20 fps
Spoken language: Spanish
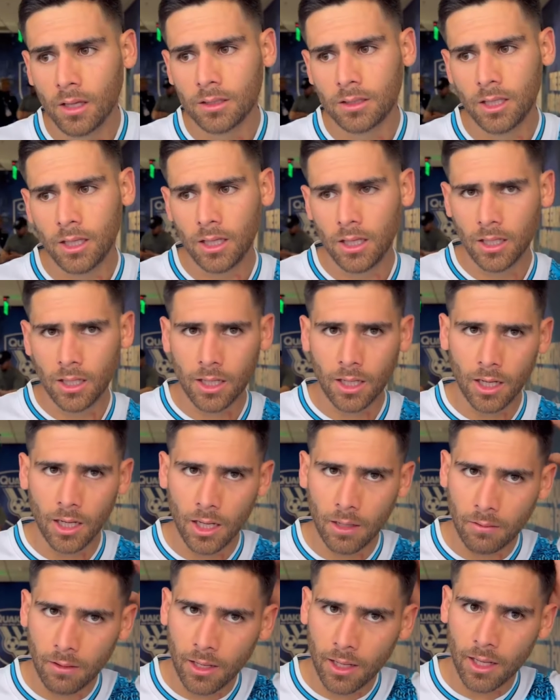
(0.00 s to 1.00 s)
Sí,
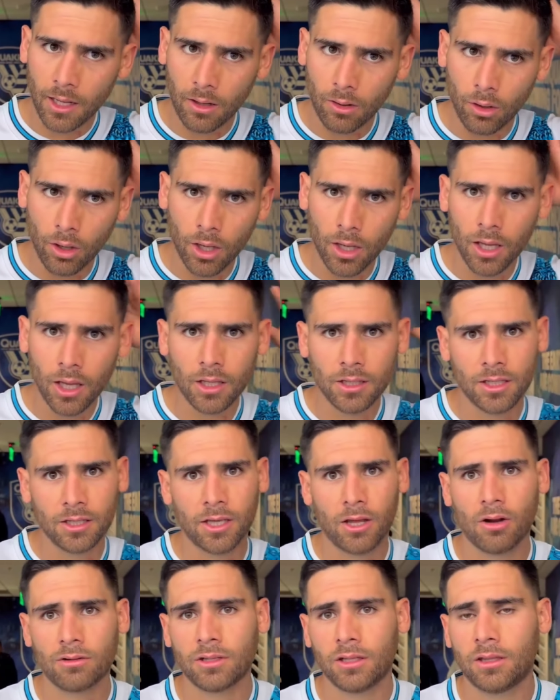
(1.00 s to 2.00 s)
increíble. Hoy se
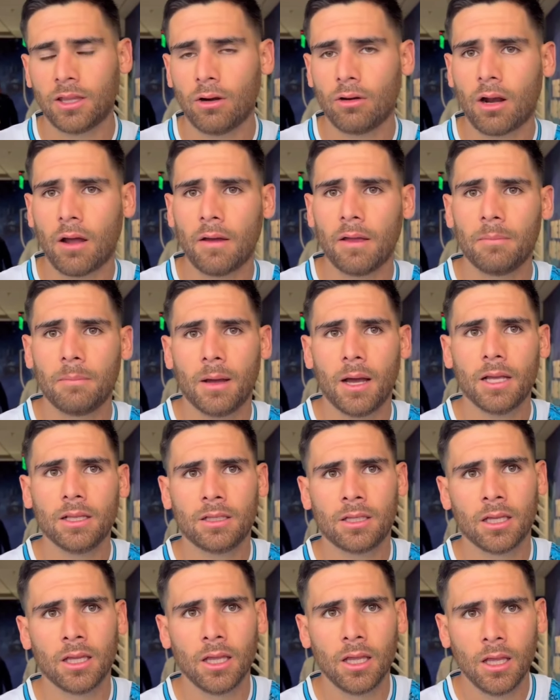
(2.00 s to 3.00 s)
hicieron sentir una vez más,
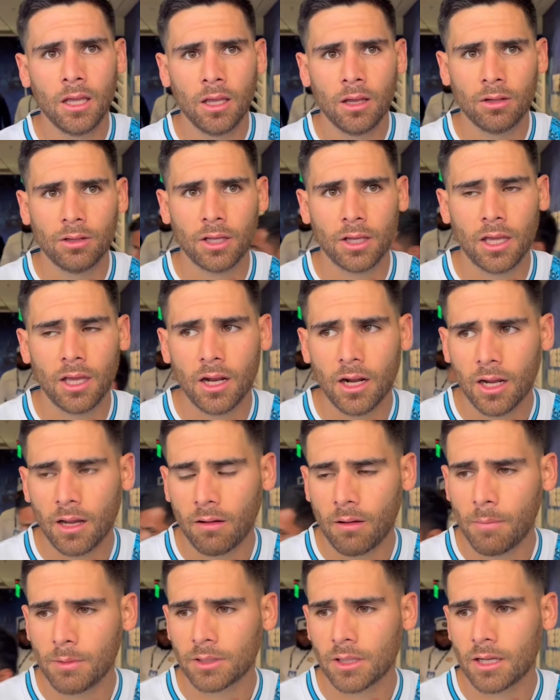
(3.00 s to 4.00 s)
donde quiera que
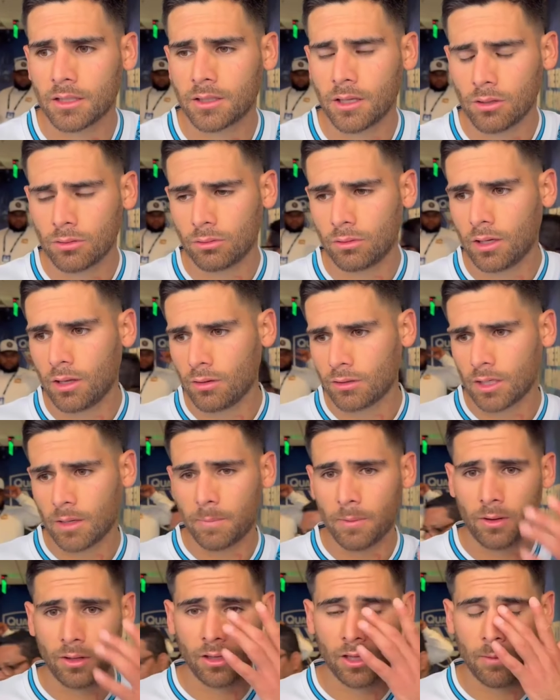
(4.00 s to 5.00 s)
vamos en Estados Unidos,
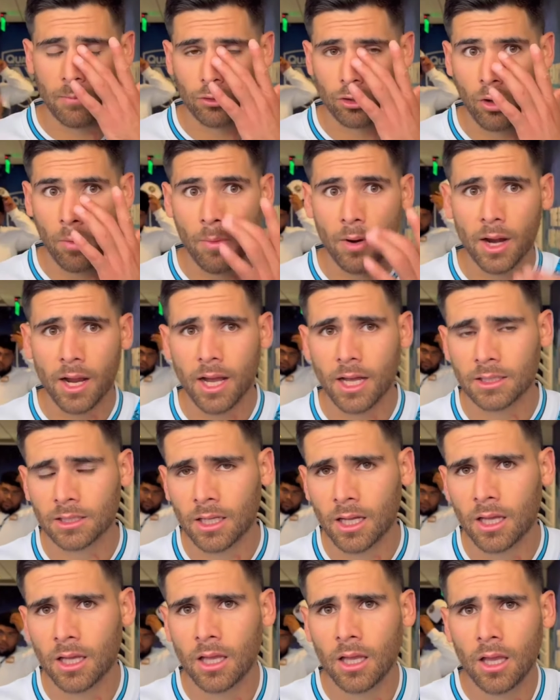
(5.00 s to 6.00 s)
siempre nos sentimos como en
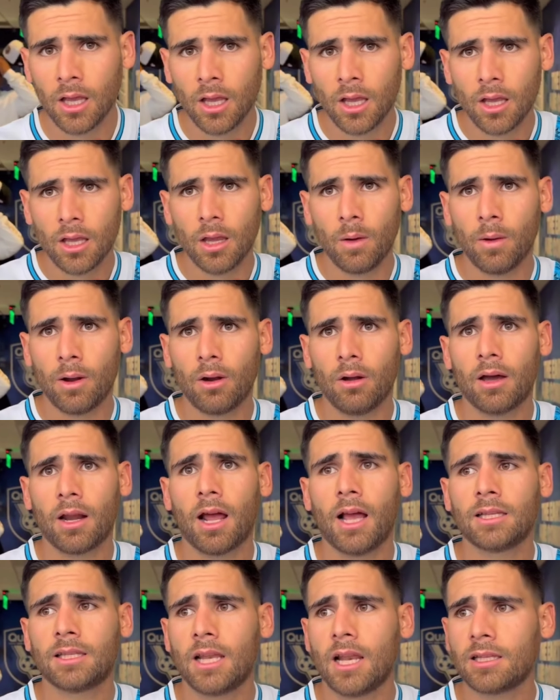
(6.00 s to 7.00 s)
casa. Y bueno,
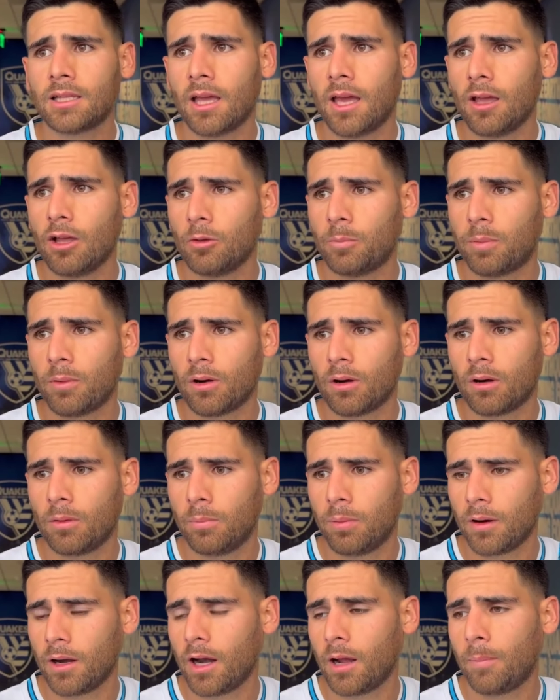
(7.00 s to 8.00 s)
agradecerles a ellos por,
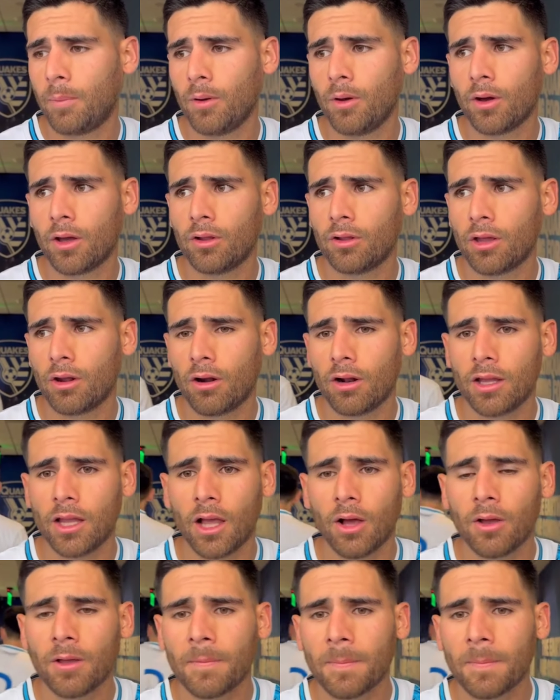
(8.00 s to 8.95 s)
por el apoyo que nos dieron el día de hoy.